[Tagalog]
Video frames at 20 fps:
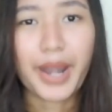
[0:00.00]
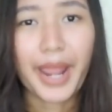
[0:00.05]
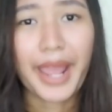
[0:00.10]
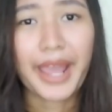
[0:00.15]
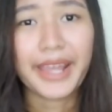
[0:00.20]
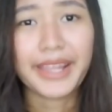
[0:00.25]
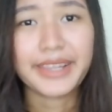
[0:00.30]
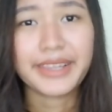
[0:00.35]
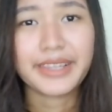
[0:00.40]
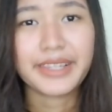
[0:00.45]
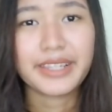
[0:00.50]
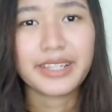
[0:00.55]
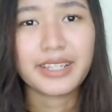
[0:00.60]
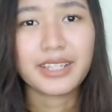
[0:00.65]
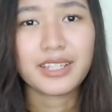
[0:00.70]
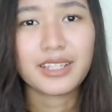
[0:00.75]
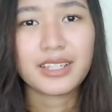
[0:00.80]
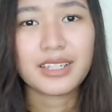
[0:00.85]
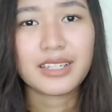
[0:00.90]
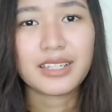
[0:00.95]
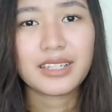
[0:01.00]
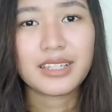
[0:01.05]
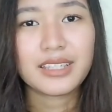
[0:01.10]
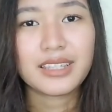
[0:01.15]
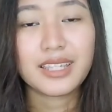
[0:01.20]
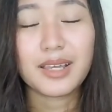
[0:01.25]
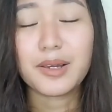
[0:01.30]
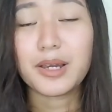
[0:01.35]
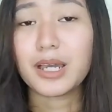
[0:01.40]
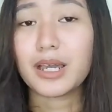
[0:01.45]
brand
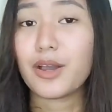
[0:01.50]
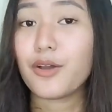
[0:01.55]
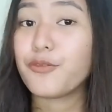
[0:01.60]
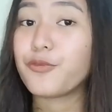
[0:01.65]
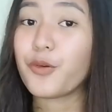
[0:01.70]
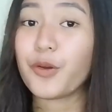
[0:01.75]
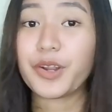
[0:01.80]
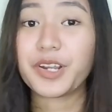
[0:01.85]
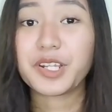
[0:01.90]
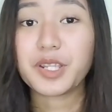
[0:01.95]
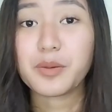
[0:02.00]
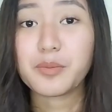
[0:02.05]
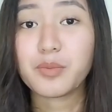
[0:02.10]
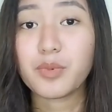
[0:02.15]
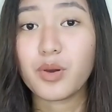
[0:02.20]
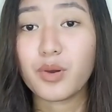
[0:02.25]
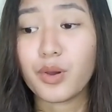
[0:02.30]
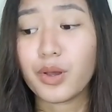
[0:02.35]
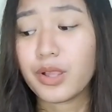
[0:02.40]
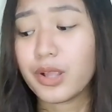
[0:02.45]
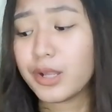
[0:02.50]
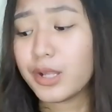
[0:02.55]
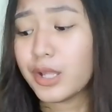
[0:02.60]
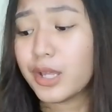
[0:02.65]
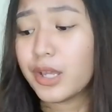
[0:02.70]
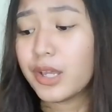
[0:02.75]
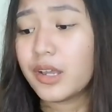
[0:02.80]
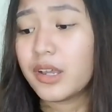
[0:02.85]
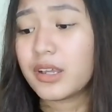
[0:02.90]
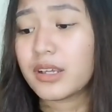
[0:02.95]
na affordable.
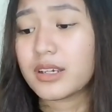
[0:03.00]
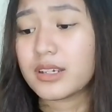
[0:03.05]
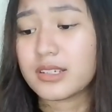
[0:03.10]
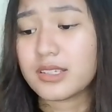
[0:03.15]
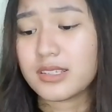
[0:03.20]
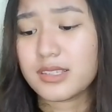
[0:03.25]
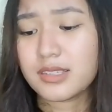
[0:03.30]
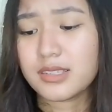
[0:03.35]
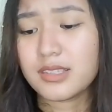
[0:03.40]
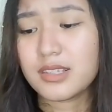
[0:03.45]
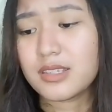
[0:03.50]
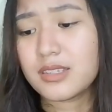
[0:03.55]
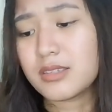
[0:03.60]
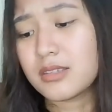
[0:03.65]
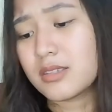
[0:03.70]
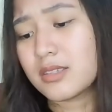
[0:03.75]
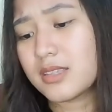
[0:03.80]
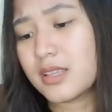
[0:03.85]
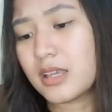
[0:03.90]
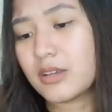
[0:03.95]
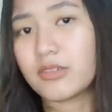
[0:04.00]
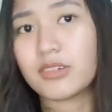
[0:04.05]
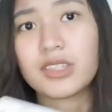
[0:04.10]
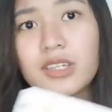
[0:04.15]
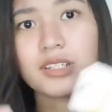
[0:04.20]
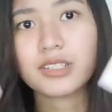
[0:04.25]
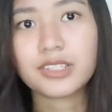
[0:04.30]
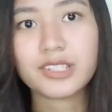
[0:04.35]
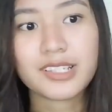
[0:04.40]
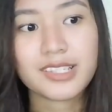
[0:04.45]
Because this is like
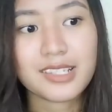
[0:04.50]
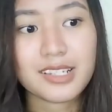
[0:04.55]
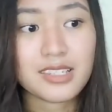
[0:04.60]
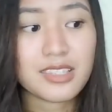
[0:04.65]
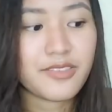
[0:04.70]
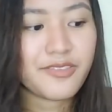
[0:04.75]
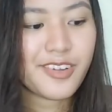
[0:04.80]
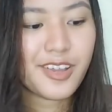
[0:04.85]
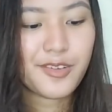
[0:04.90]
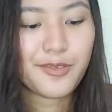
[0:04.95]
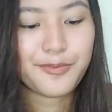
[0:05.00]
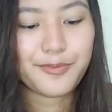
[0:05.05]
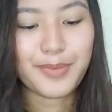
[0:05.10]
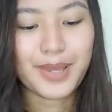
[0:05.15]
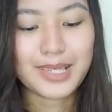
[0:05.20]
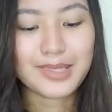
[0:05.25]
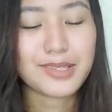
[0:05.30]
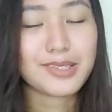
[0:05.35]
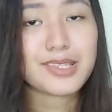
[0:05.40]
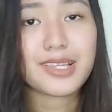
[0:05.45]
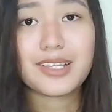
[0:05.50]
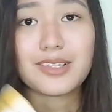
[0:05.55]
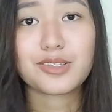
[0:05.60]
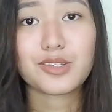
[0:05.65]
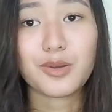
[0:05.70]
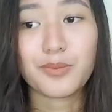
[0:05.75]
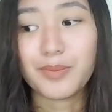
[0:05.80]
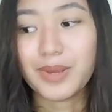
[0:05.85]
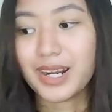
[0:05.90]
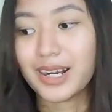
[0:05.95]
165 pesos and
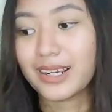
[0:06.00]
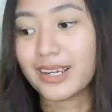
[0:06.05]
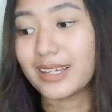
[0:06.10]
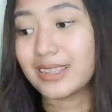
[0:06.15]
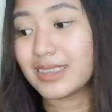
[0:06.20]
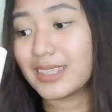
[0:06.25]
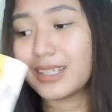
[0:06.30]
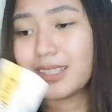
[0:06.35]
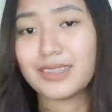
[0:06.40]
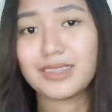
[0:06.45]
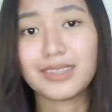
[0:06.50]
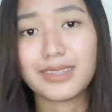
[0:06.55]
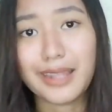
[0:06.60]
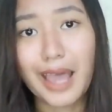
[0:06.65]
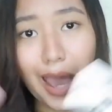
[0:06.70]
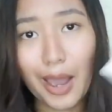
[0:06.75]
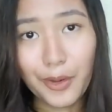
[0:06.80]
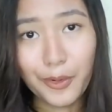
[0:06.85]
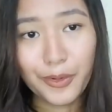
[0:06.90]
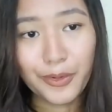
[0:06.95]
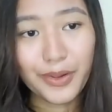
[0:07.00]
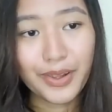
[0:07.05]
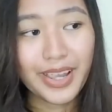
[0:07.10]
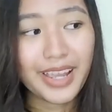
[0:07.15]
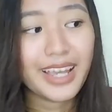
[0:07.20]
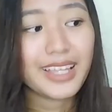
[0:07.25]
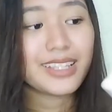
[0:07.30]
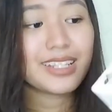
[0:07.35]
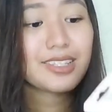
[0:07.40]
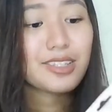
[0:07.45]
sobrang ganda daw
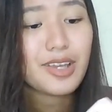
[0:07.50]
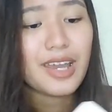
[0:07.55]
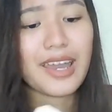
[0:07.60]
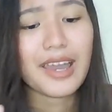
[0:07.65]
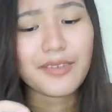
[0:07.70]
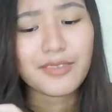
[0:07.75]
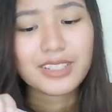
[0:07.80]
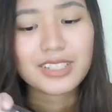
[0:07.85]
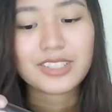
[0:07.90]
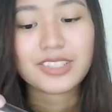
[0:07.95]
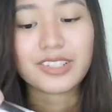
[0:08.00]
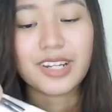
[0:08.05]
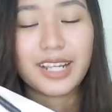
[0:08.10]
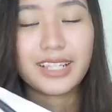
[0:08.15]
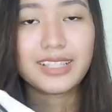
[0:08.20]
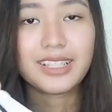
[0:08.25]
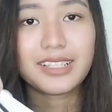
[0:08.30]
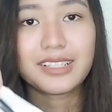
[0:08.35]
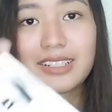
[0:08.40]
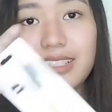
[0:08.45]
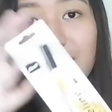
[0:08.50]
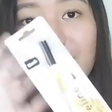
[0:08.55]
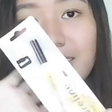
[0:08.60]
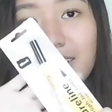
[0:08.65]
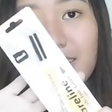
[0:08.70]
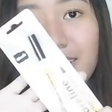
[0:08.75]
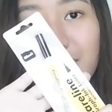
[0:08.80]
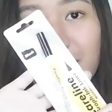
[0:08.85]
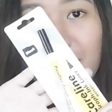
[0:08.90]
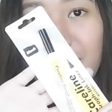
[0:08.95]
na I haven't tried it.
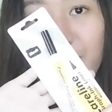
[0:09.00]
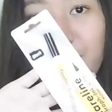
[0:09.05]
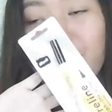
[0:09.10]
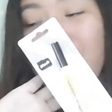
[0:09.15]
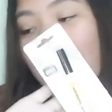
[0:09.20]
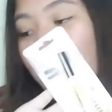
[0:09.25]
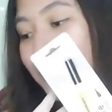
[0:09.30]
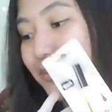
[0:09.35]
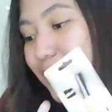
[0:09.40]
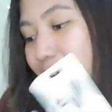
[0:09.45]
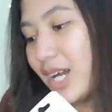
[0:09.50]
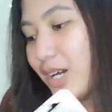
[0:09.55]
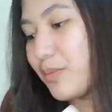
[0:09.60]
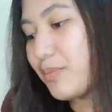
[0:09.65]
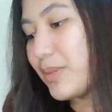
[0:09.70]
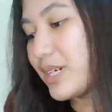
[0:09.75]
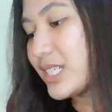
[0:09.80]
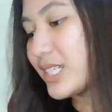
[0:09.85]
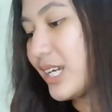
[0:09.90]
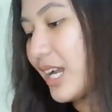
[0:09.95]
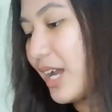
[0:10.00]
Uh, Bagong-bago pa